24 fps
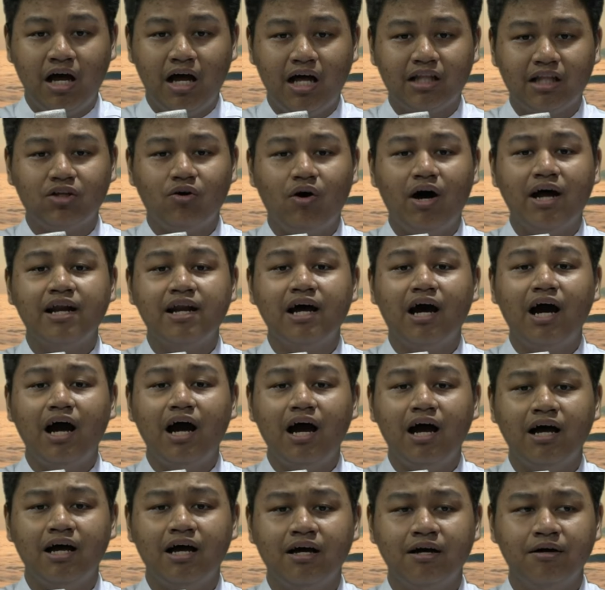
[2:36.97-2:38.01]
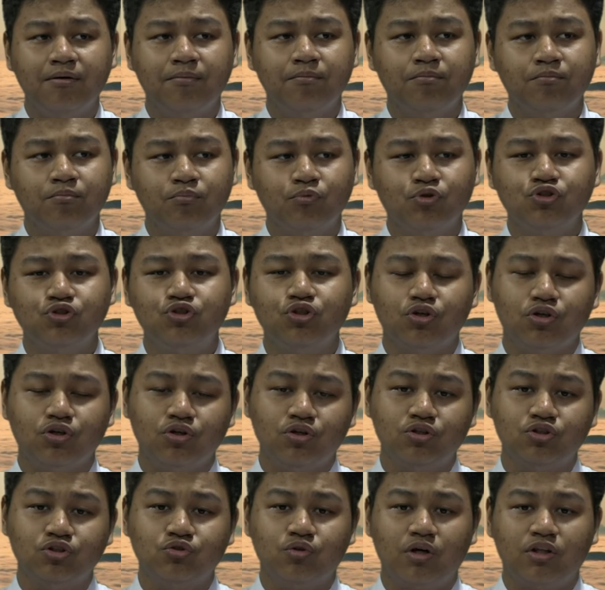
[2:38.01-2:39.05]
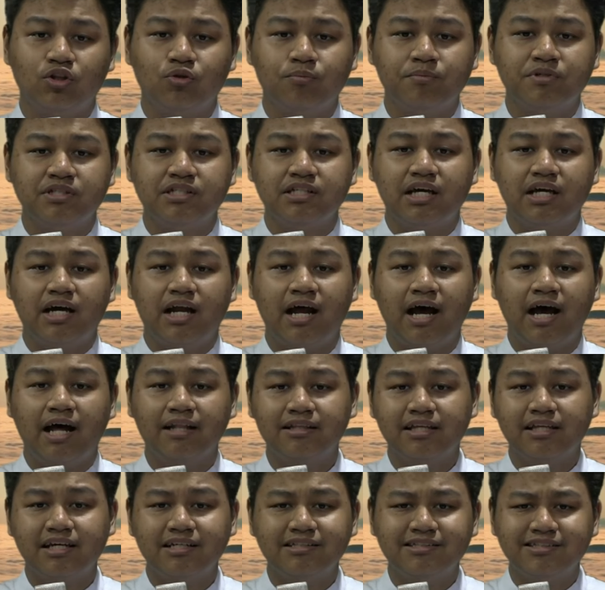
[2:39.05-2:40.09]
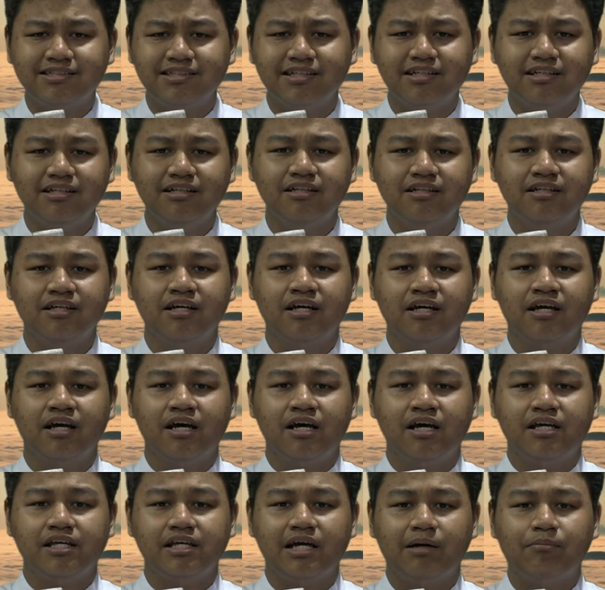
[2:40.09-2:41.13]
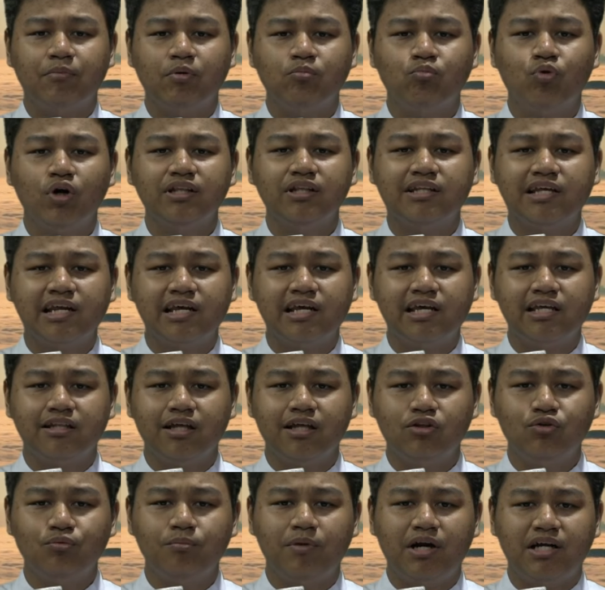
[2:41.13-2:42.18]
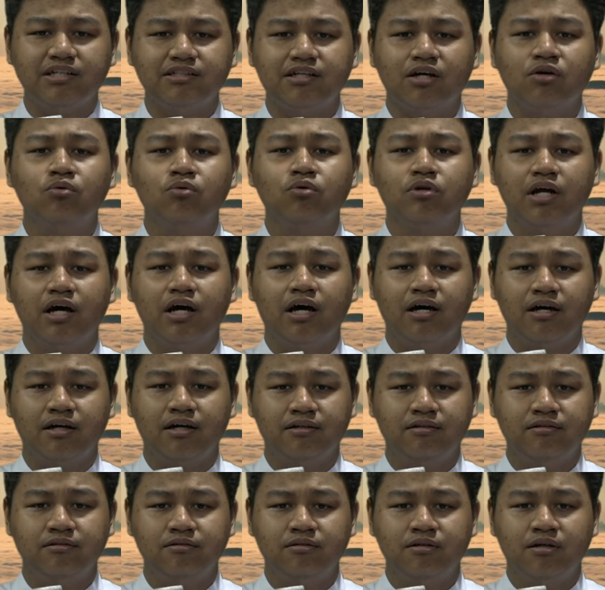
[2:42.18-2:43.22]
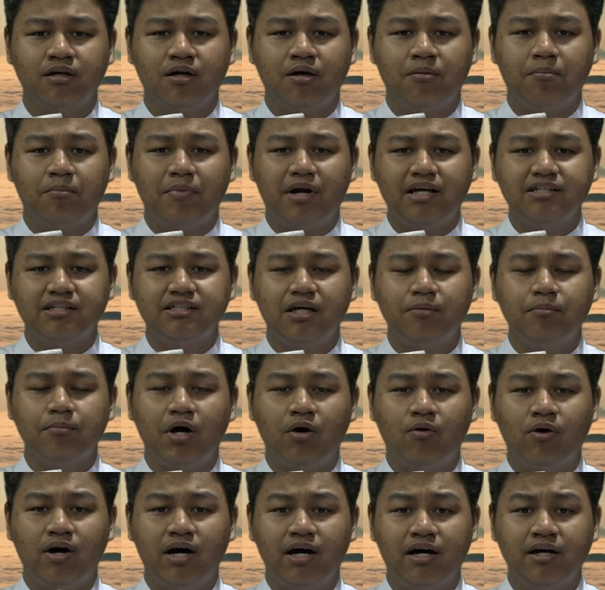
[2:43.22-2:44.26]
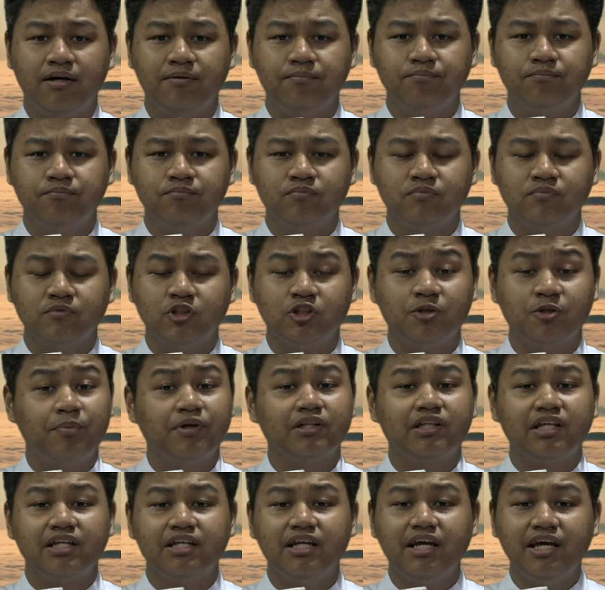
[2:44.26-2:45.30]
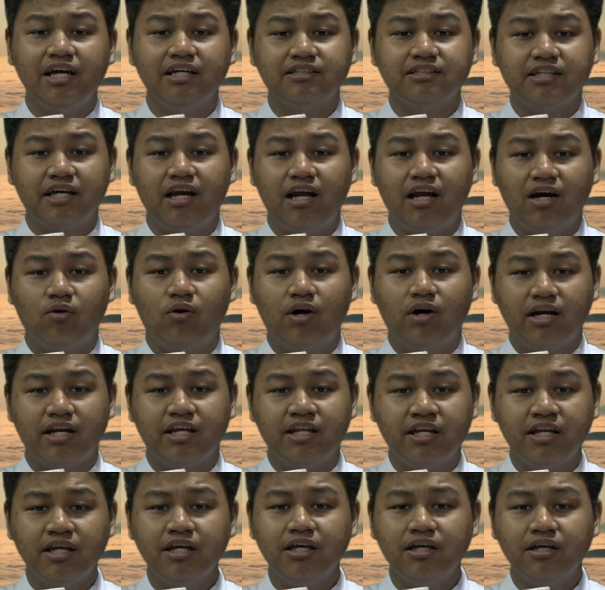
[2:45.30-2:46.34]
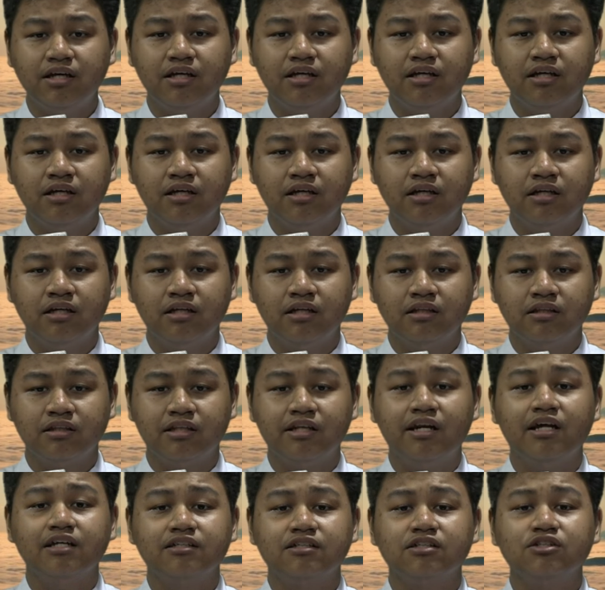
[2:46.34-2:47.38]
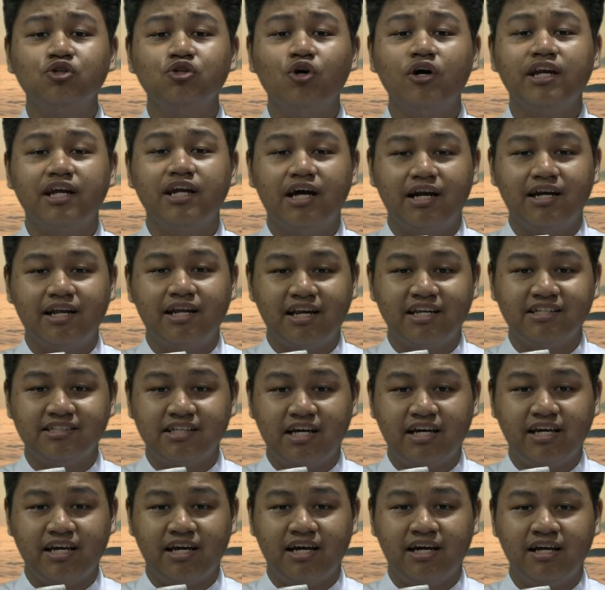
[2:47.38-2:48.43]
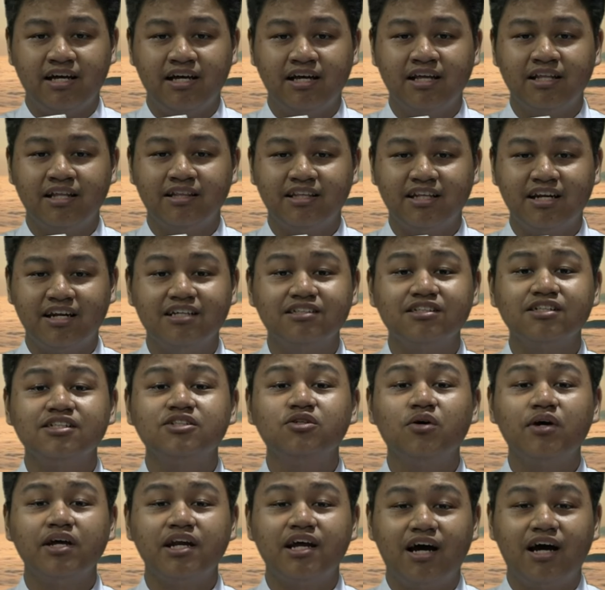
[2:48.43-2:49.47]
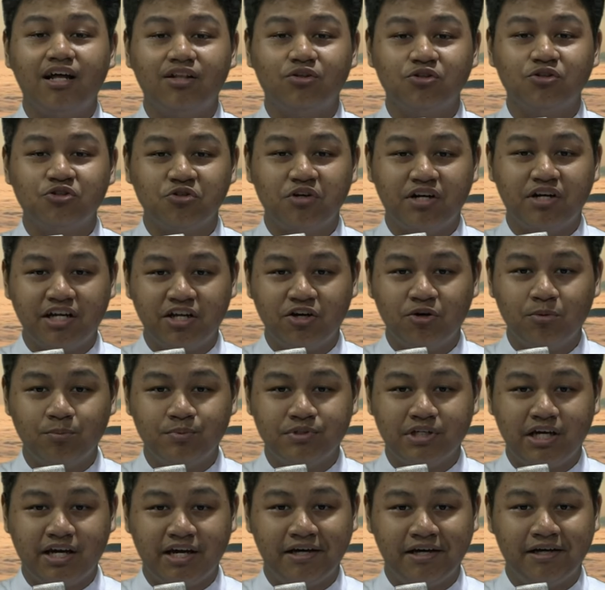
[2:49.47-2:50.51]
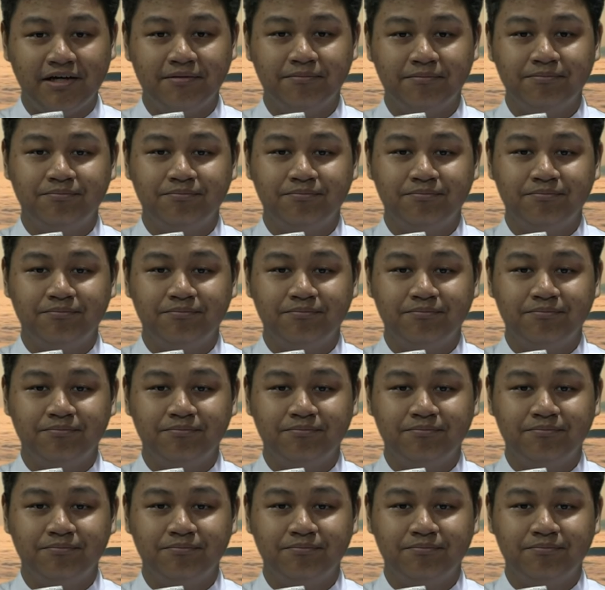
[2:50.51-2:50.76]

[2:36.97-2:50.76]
Atau adakah muncul suatu bisikan hati kecil yang membuat diri kita tuh merasa gundah, merasa bahwa Sepertinya yang saya lakukan ini tidak sesuai dengan diri saya, tidak sesuai dengan tujuan hidup saya.